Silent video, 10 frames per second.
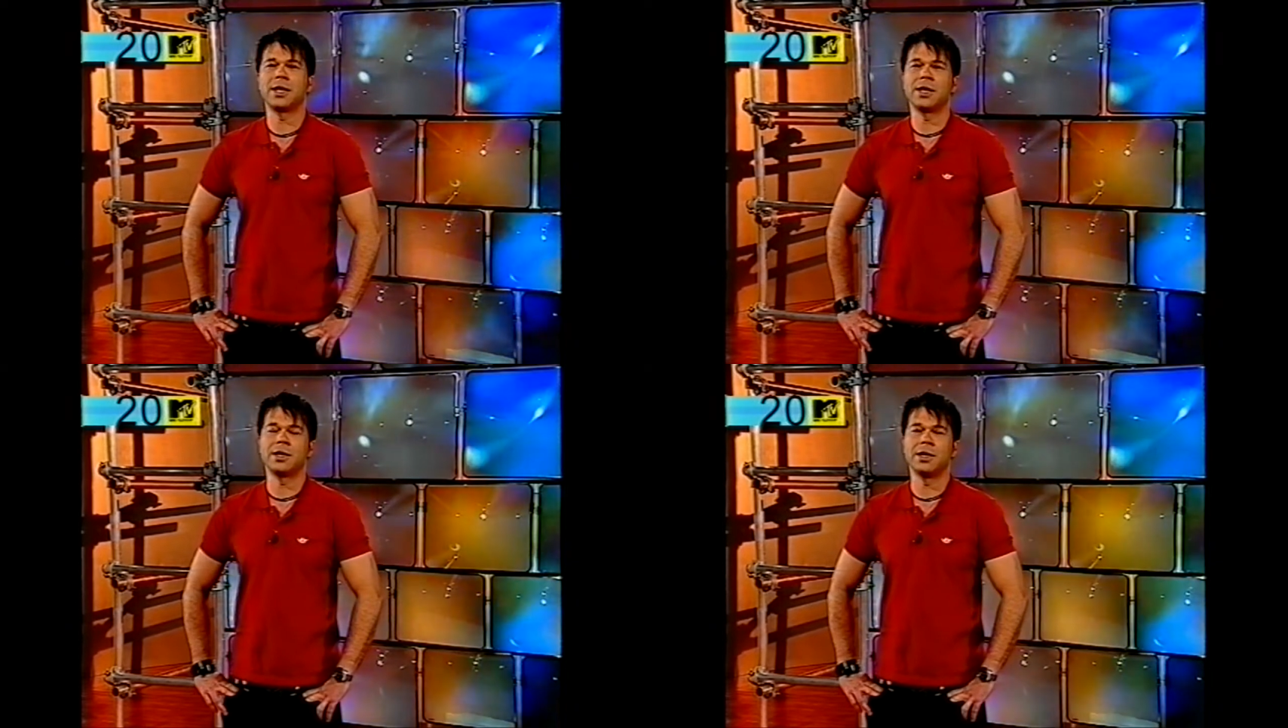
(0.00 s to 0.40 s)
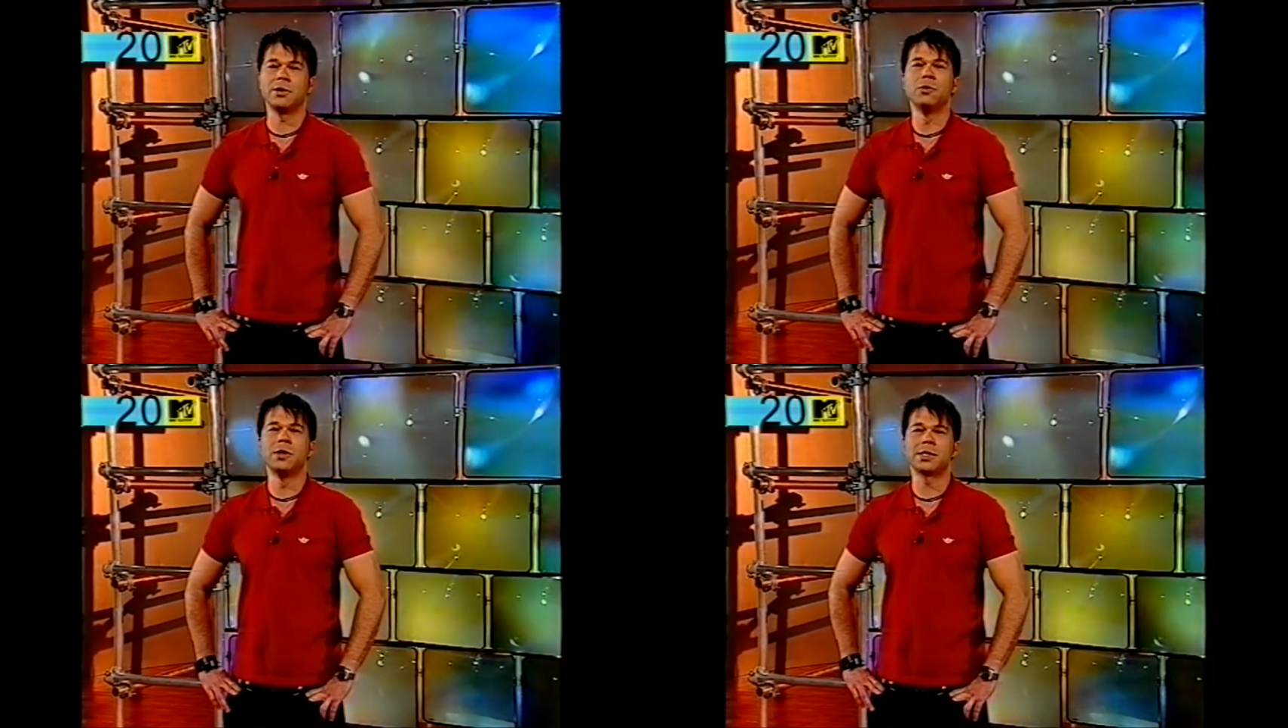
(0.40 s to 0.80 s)
ging
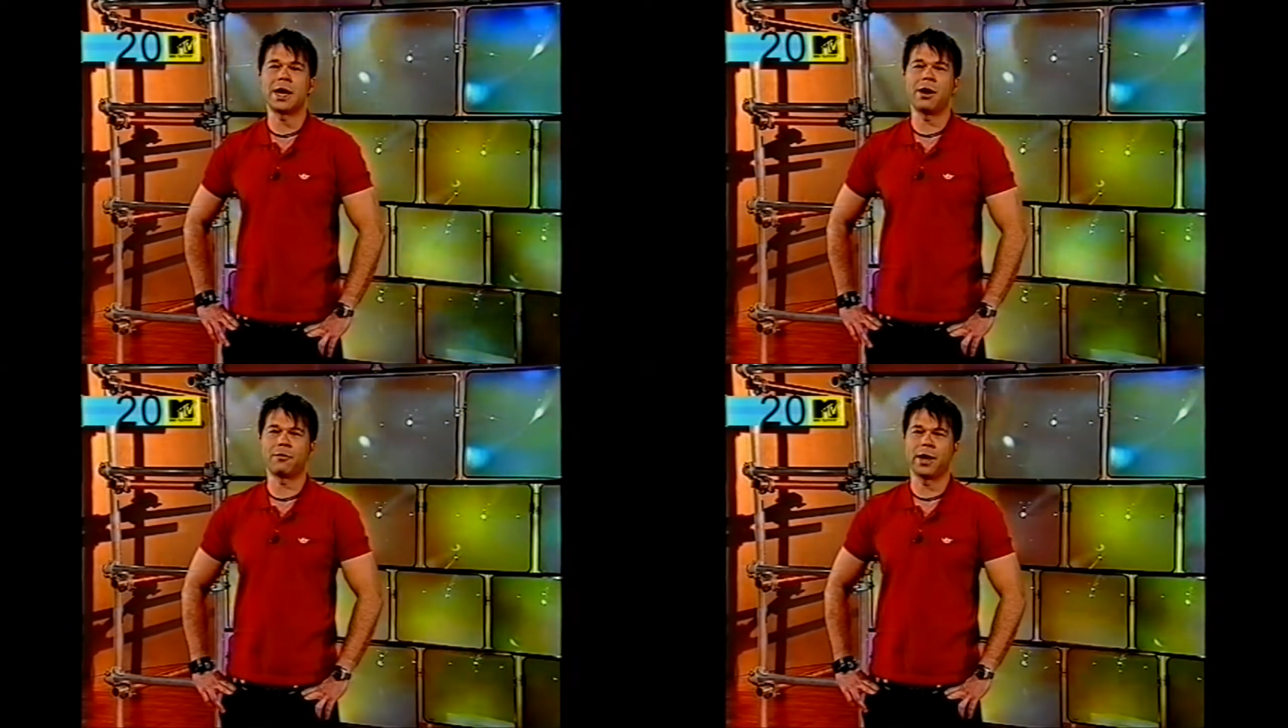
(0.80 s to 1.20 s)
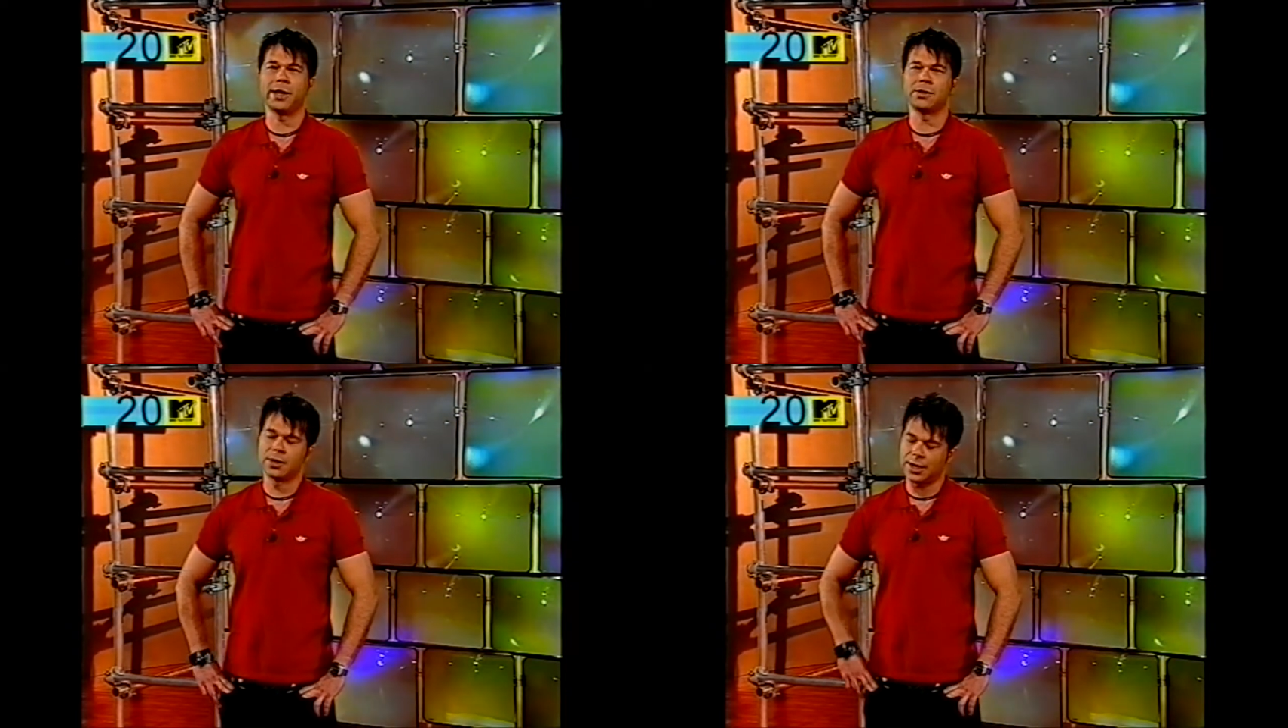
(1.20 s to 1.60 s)
in USA auf
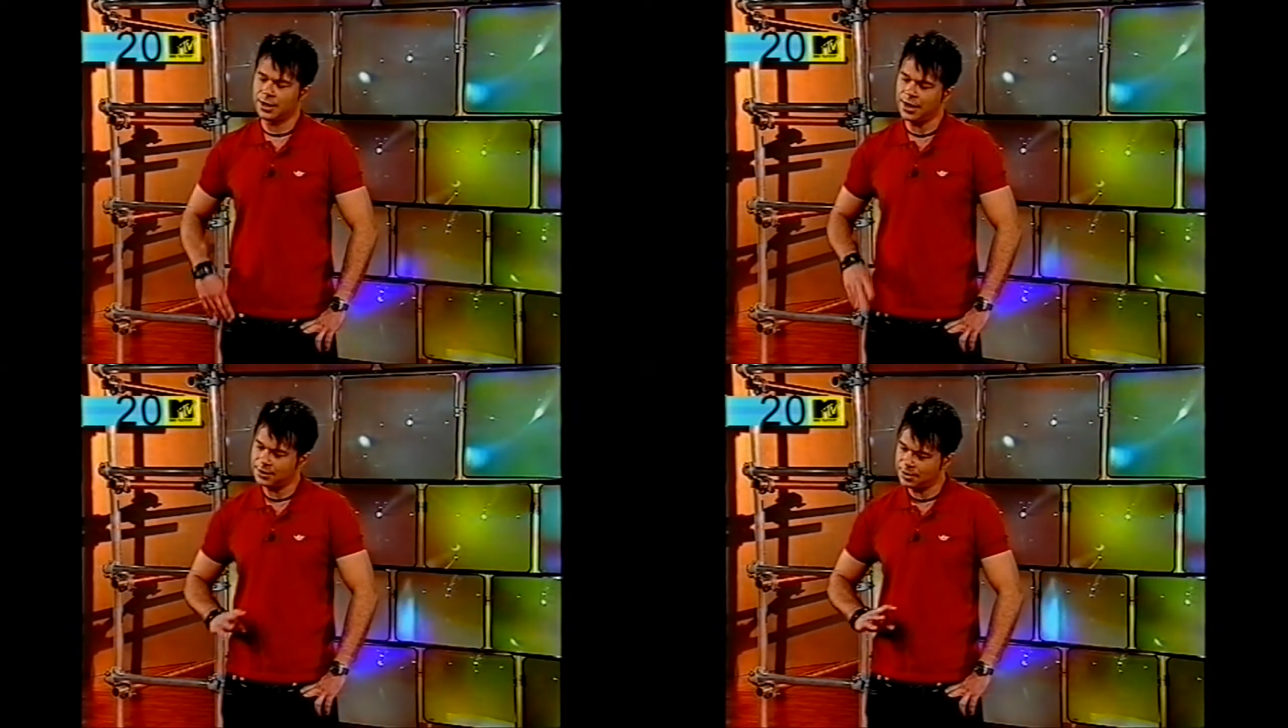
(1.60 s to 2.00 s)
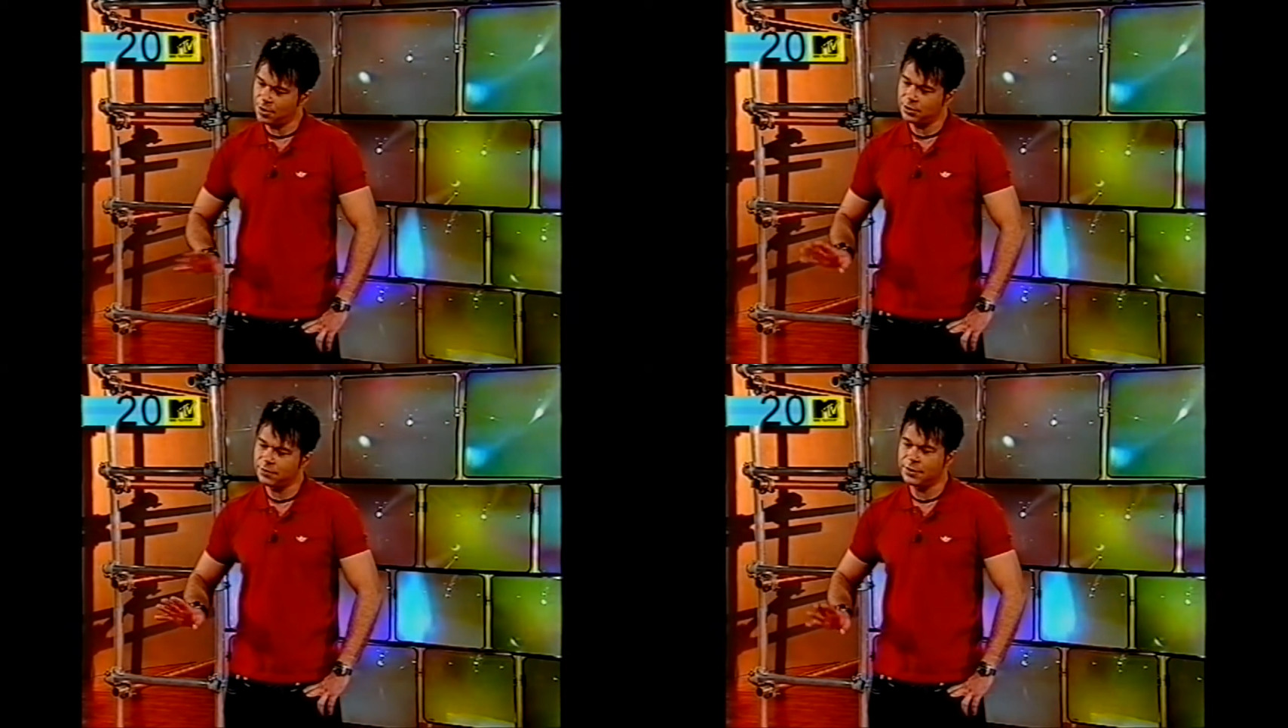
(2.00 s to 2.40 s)
1 und hat
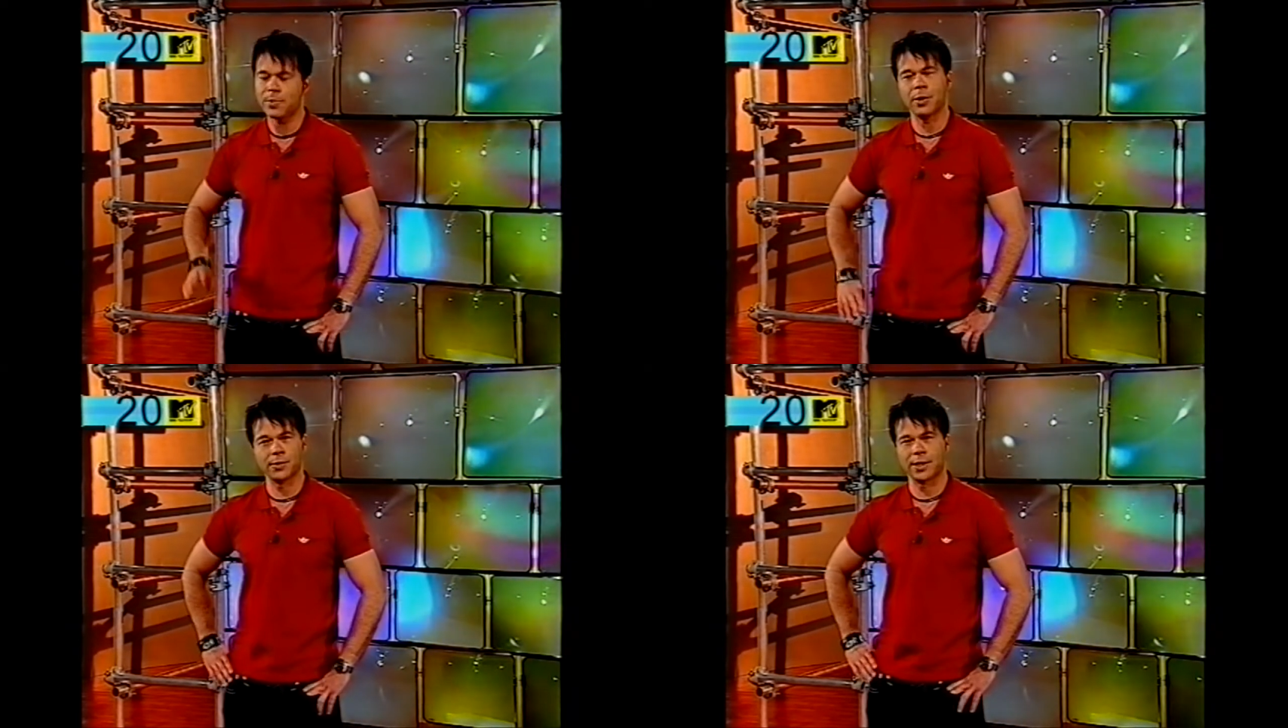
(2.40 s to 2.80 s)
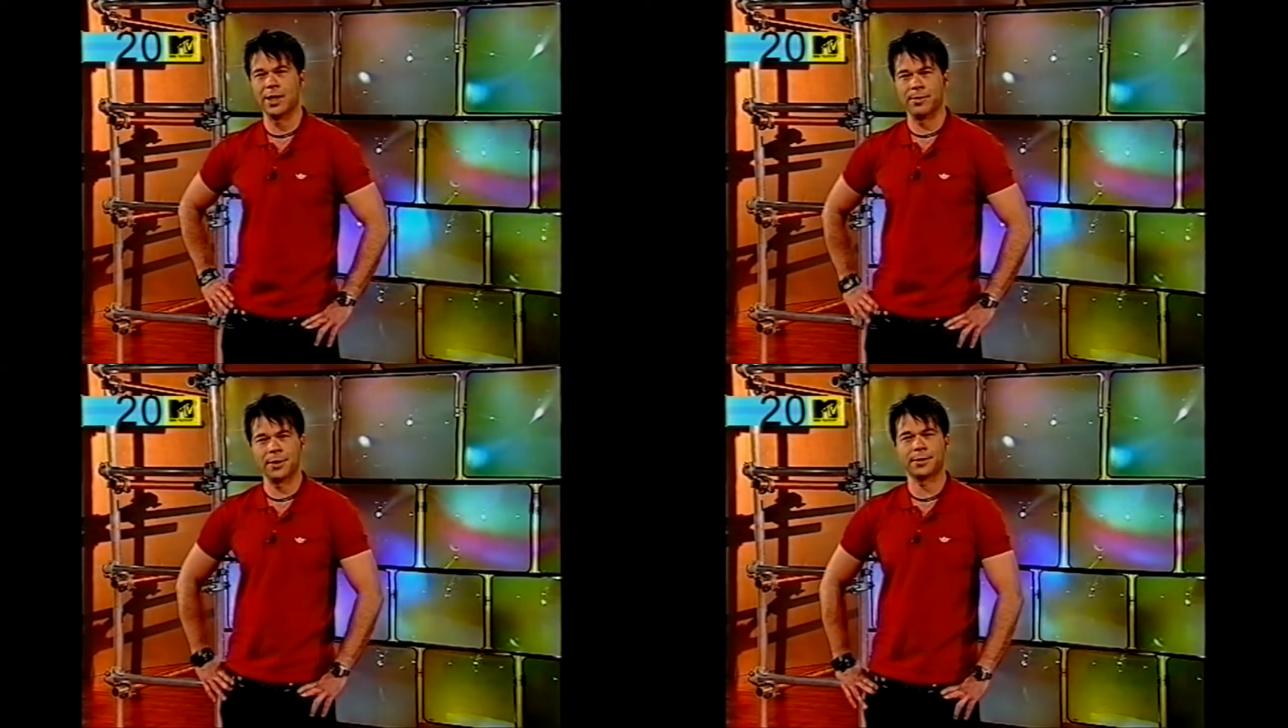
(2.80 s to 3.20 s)
langsam auch den Weg bei uns
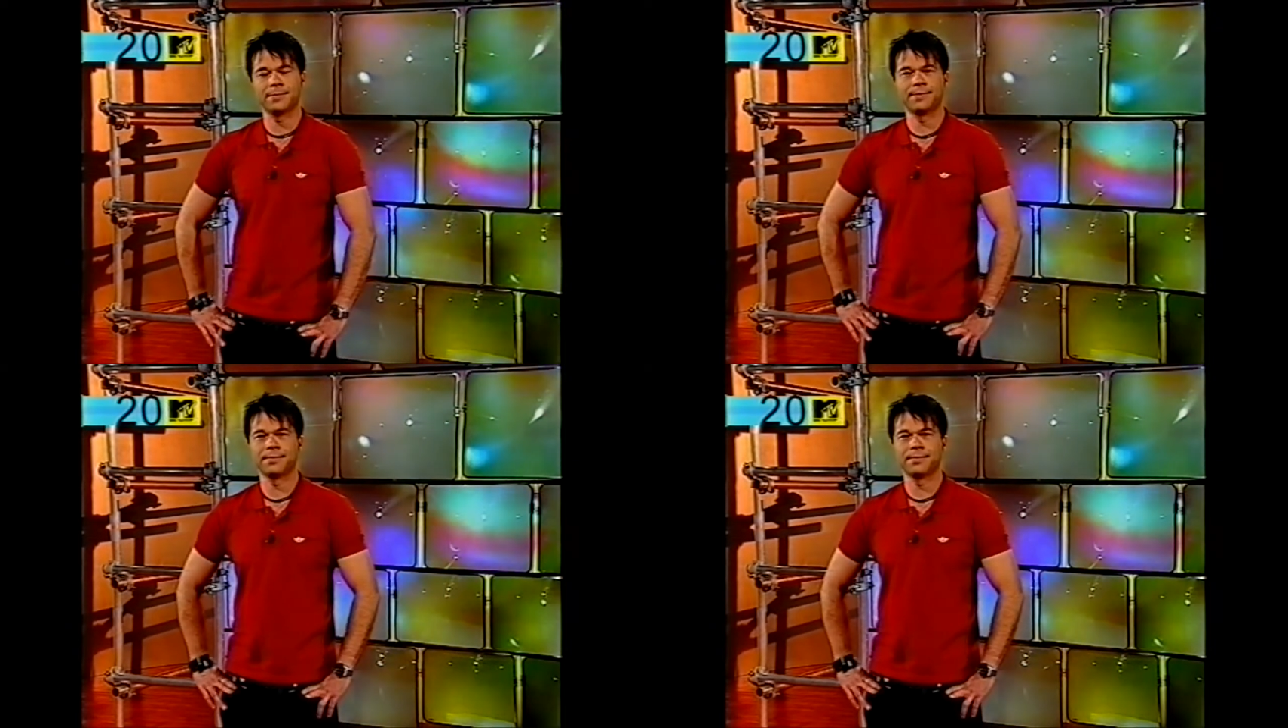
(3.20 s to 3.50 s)
geebnet.